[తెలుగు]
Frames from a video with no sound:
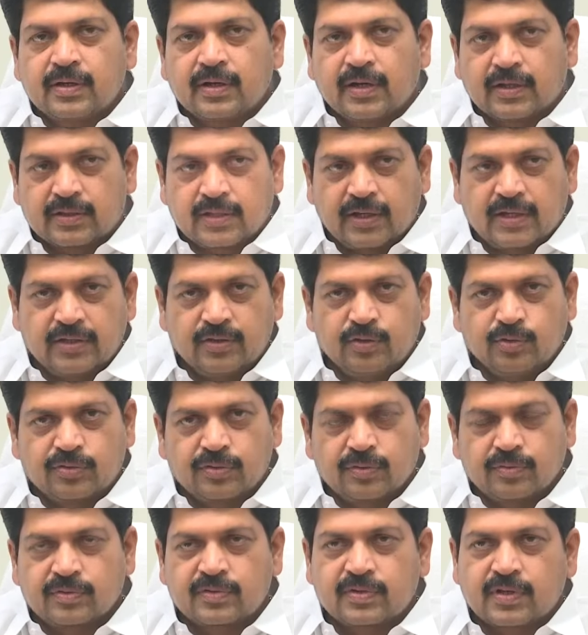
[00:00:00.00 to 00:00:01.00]
గత ఐదు
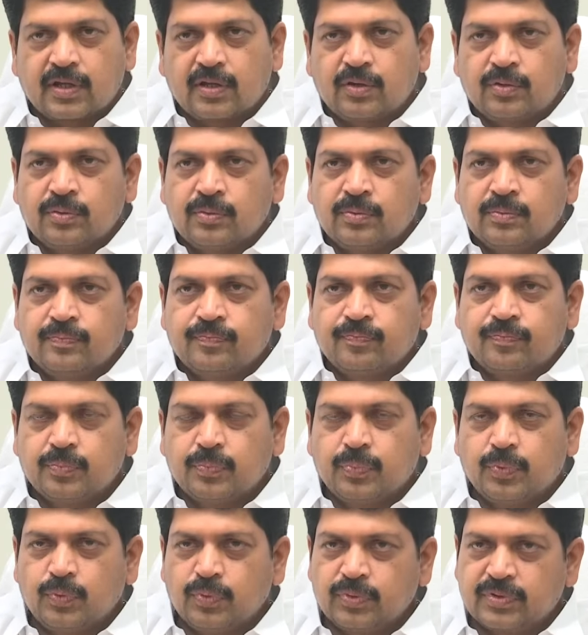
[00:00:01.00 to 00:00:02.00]
సంవత్సరాలు
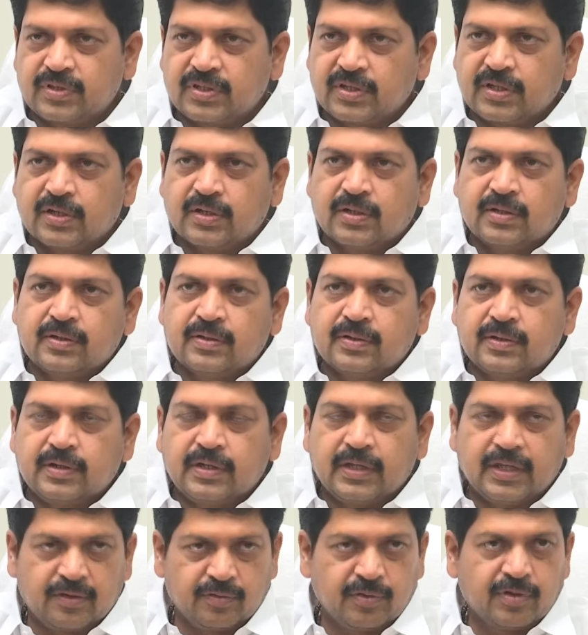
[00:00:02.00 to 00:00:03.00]
పూర్తిగా
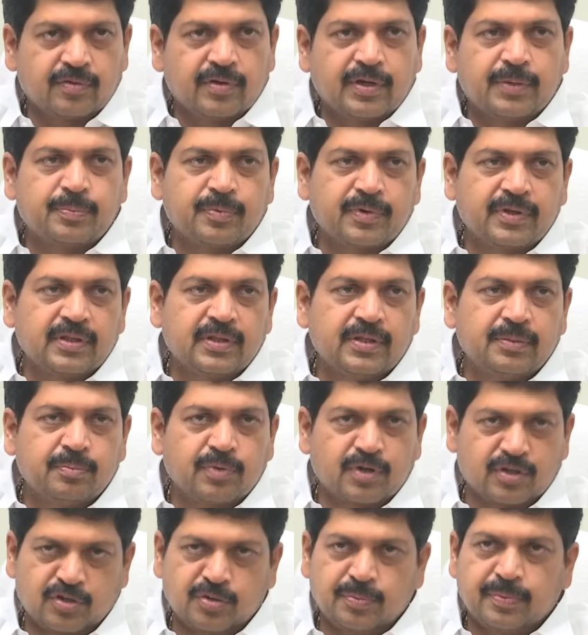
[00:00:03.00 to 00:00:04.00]
నిర్వీర్యం అయిపోయింది
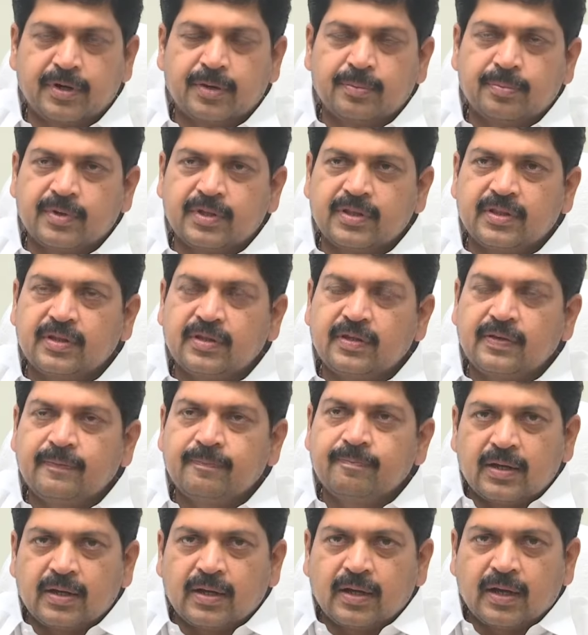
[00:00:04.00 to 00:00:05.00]
భ్రష్టు పట్టిపోయింది
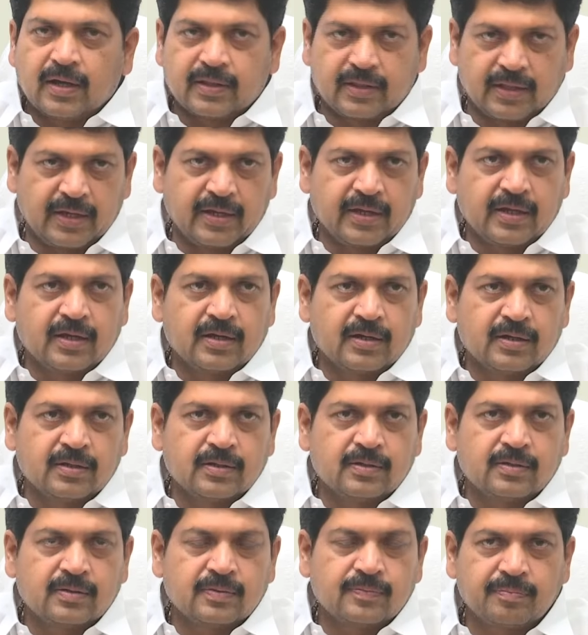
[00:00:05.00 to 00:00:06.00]
ఆదాయంగా
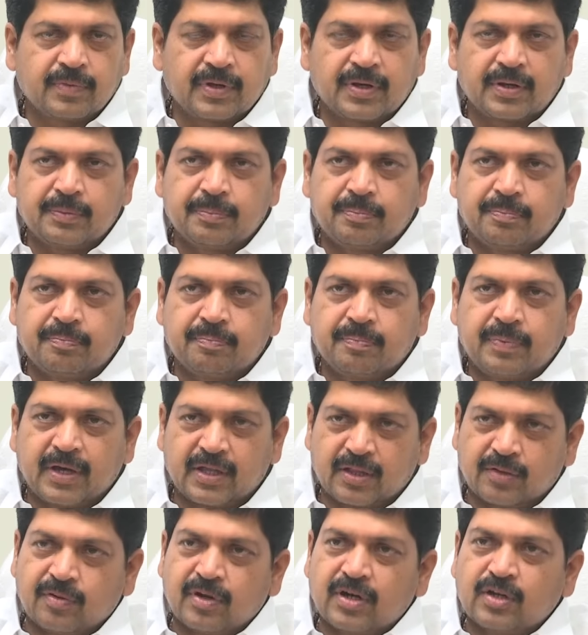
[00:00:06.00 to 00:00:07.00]
మరి
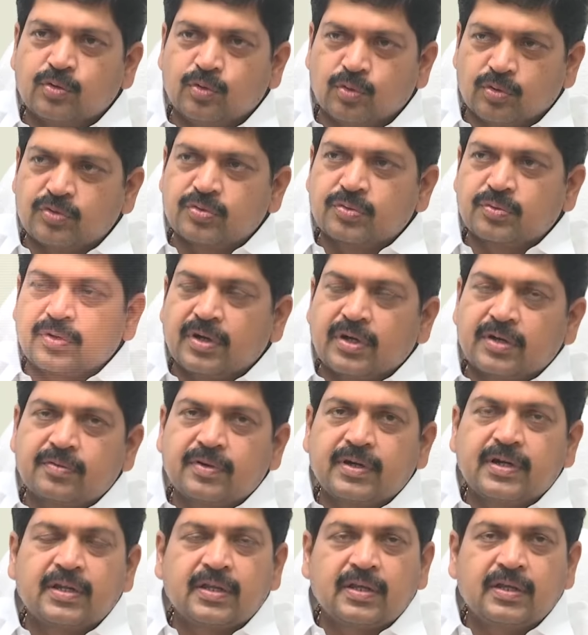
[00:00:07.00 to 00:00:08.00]
పేదవాళ్ళని
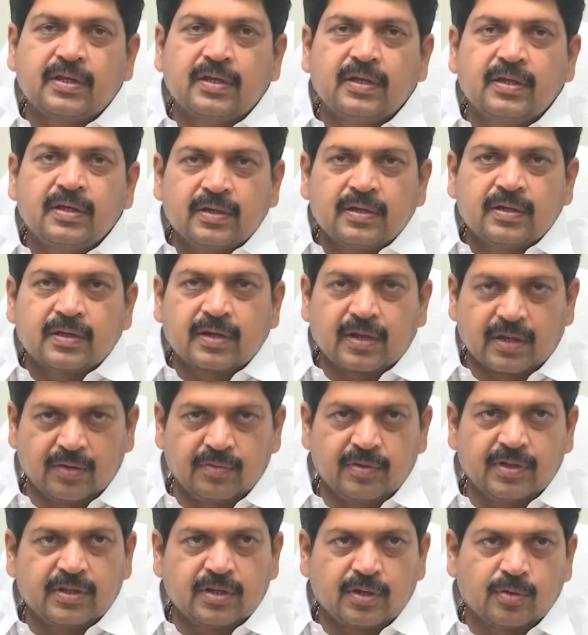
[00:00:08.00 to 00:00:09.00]
దోచుకున్నటువంటి రంగం
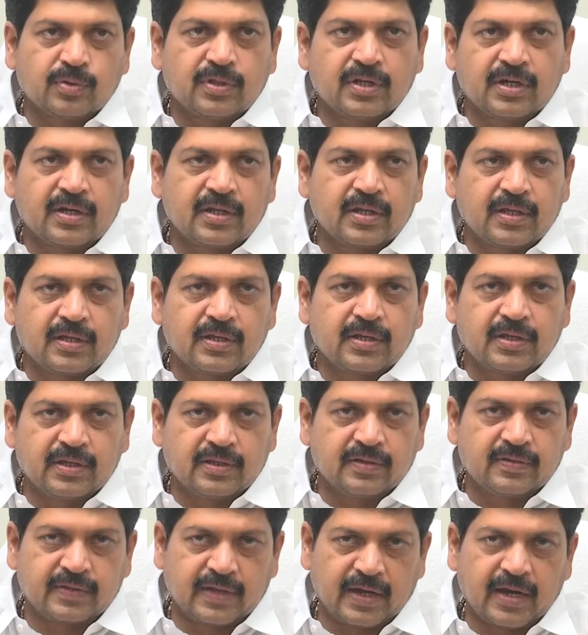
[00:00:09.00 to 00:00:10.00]
ఏదైనా ఉందంటే ఈ
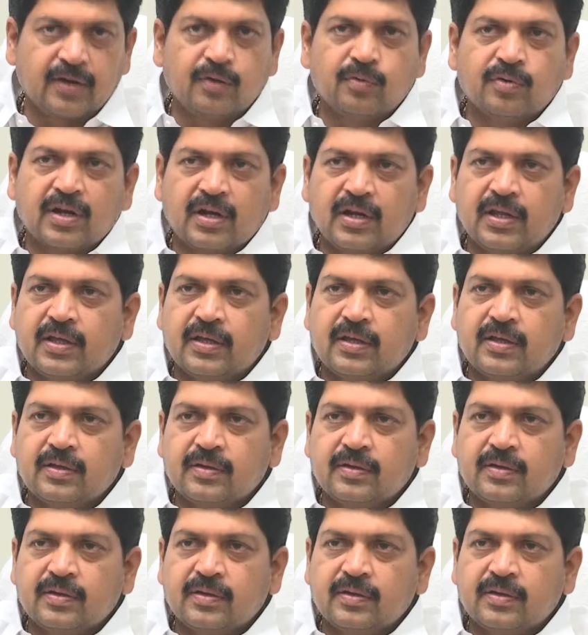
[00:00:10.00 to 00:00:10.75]
శాండ్ వల్లే